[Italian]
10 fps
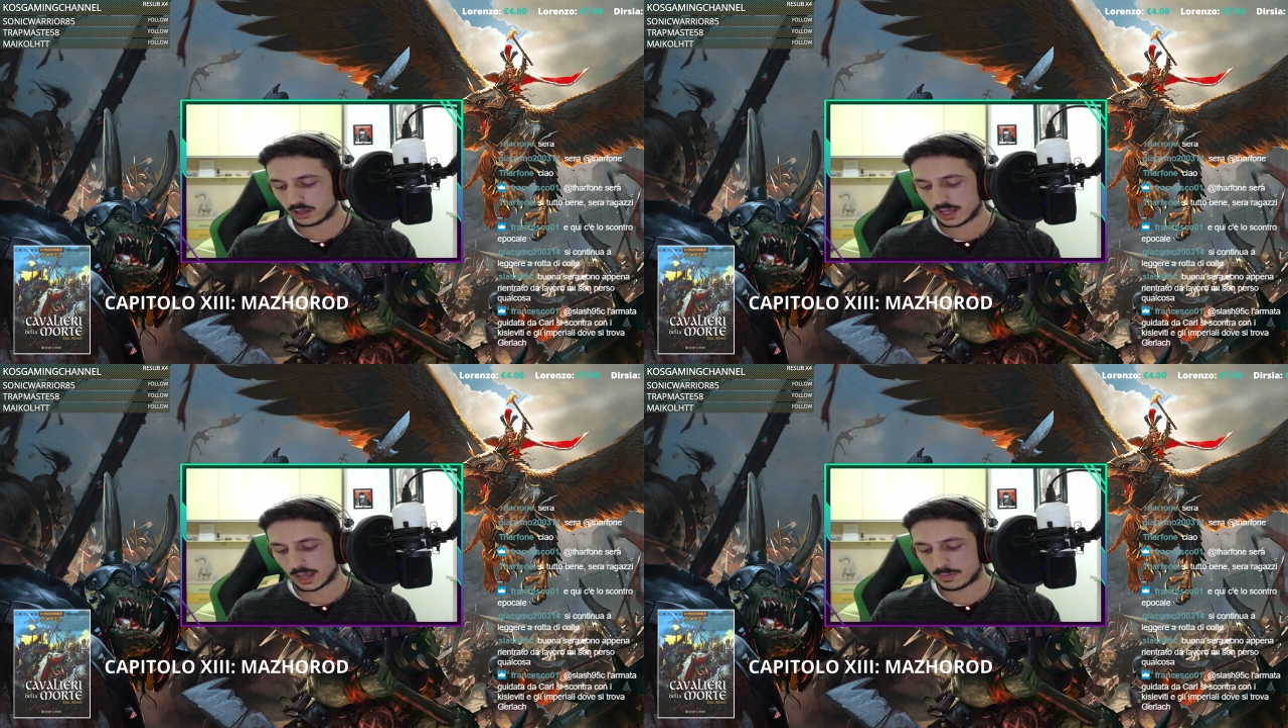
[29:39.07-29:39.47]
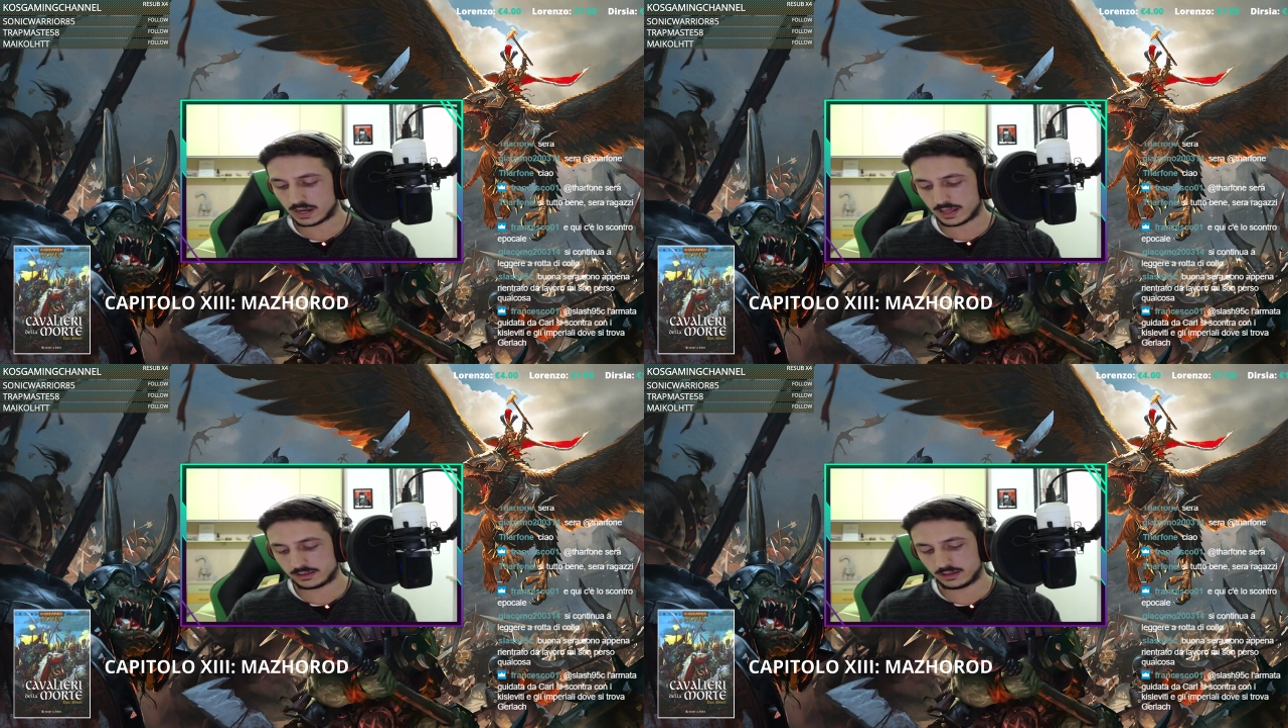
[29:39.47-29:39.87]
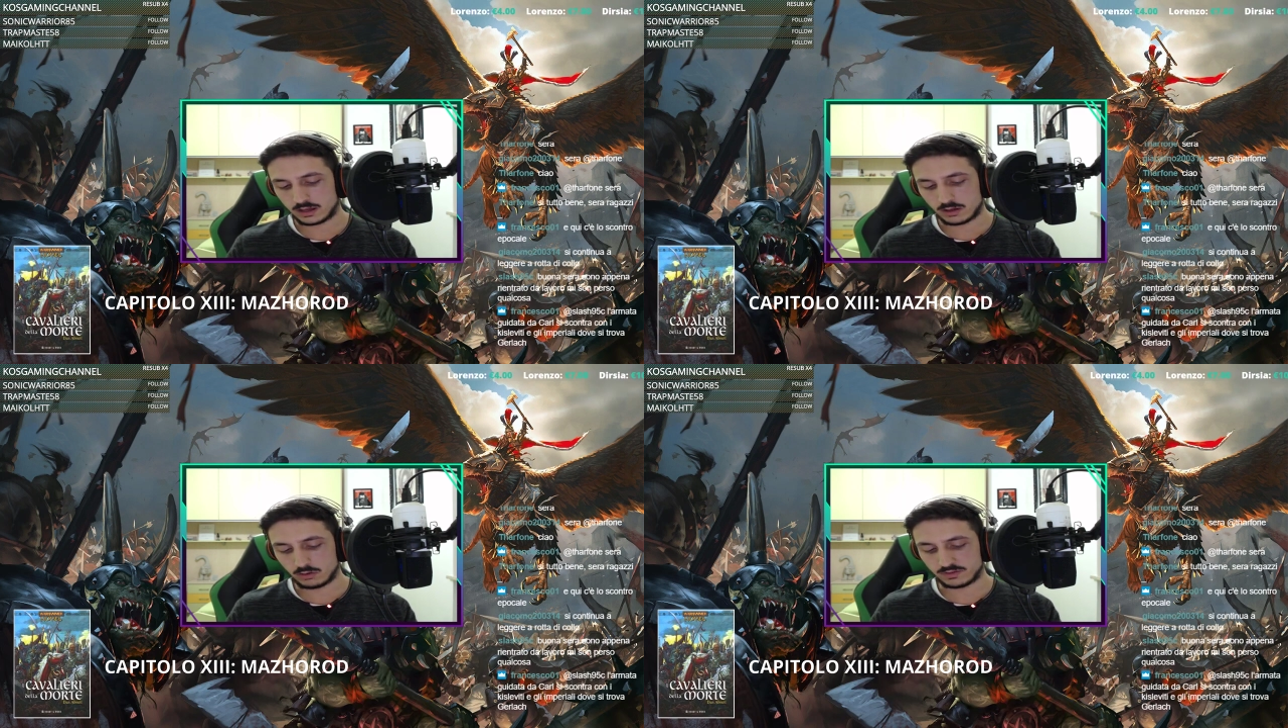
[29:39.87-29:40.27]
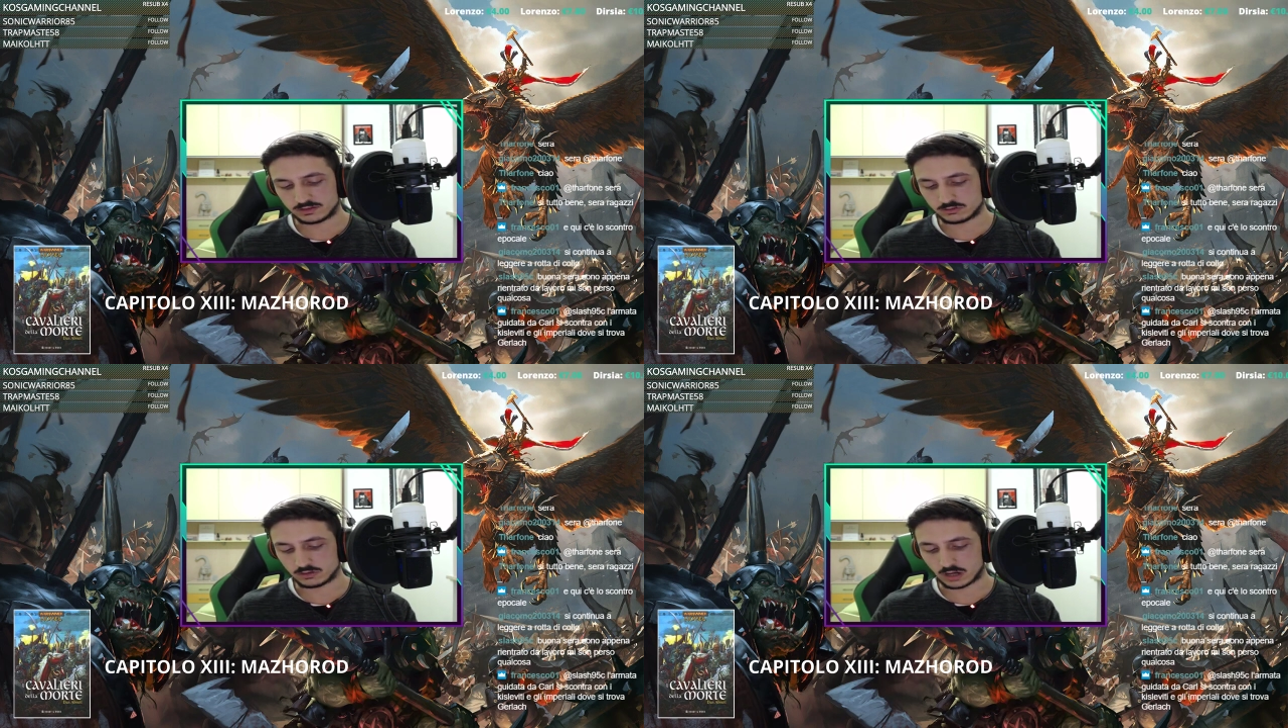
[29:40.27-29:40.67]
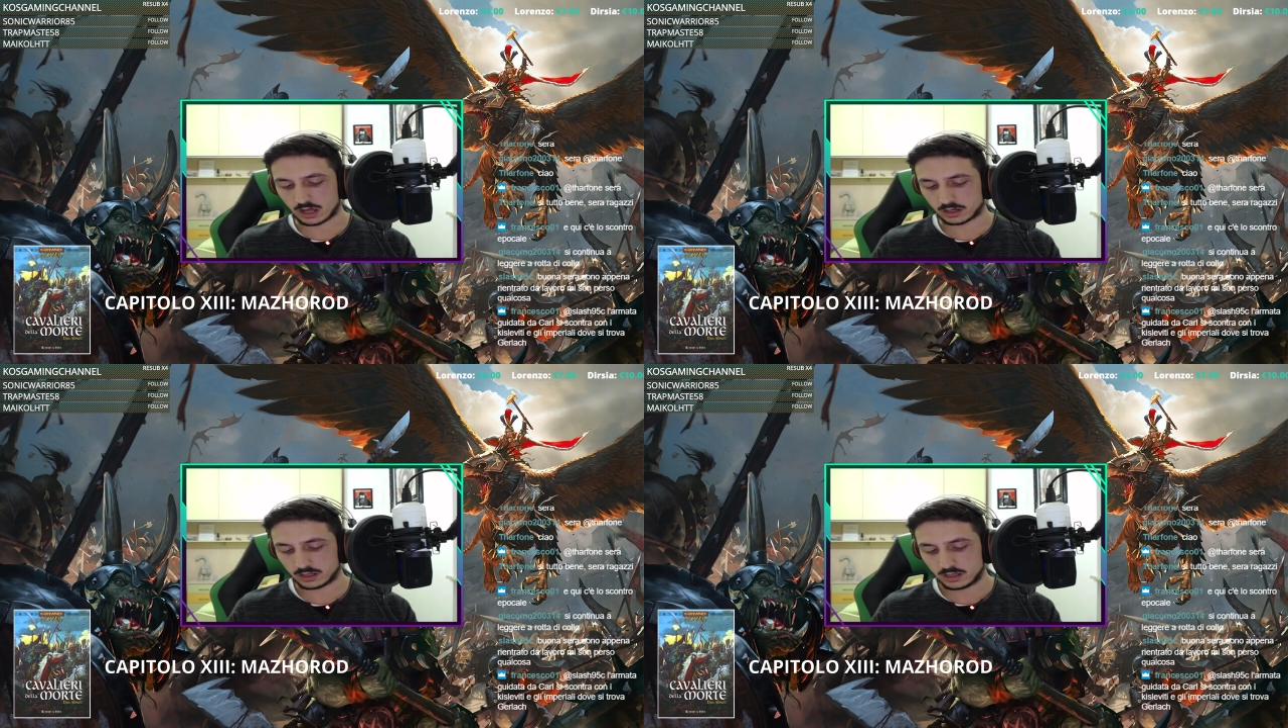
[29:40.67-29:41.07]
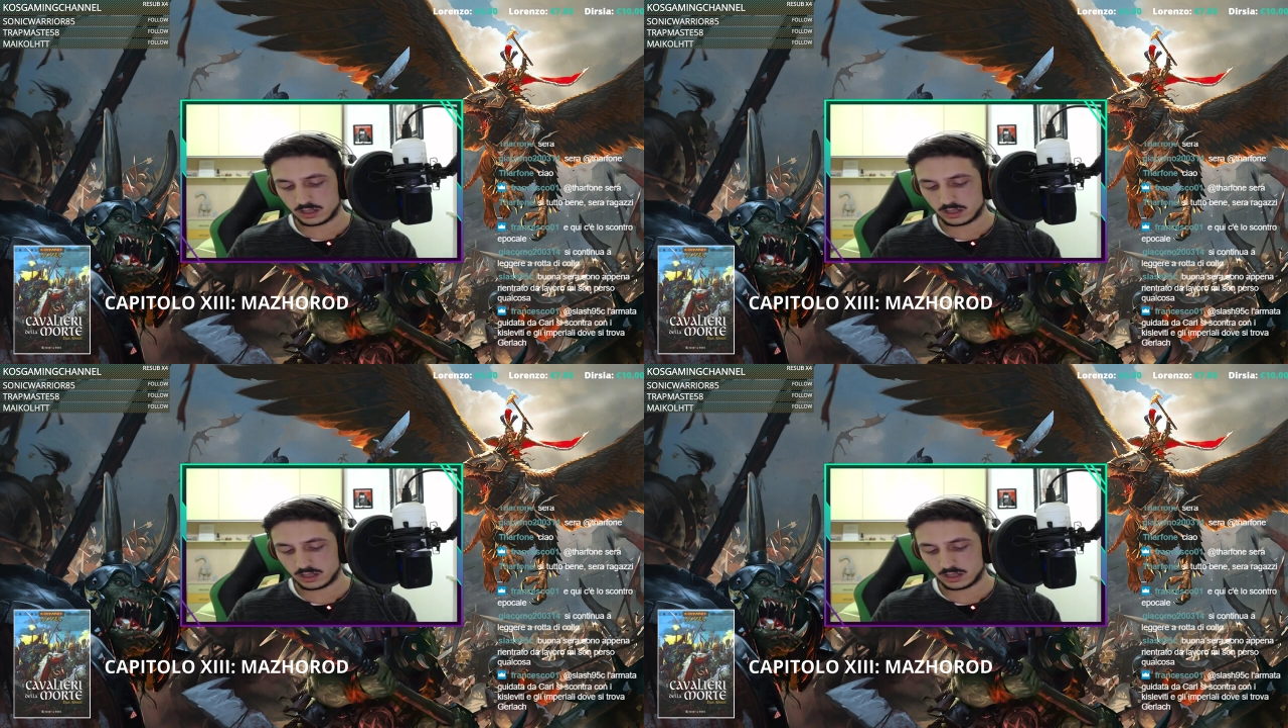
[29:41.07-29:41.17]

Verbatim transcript: e Beledni lo fece girare.